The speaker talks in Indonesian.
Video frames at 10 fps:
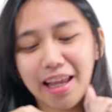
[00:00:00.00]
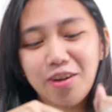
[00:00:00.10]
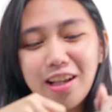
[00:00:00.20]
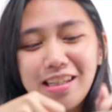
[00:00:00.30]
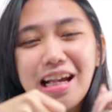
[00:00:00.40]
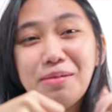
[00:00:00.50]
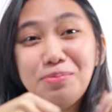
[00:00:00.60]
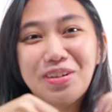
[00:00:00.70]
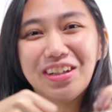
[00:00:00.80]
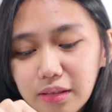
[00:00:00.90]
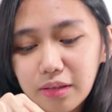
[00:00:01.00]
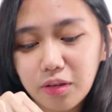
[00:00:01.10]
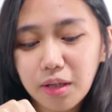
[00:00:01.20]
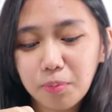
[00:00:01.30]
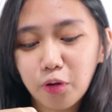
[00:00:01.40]
ada dolar Singapura.
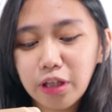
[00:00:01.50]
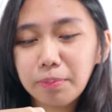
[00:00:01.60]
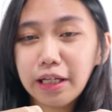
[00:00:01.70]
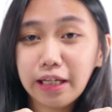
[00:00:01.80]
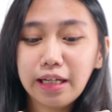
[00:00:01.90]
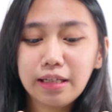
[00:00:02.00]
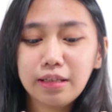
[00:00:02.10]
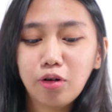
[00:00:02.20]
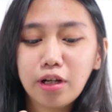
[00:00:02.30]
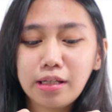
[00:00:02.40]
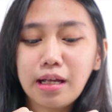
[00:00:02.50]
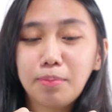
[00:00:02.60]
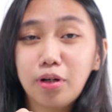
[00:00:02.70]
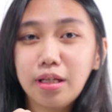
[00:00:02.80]
Udah, pokoknya paling keren dolar Singapura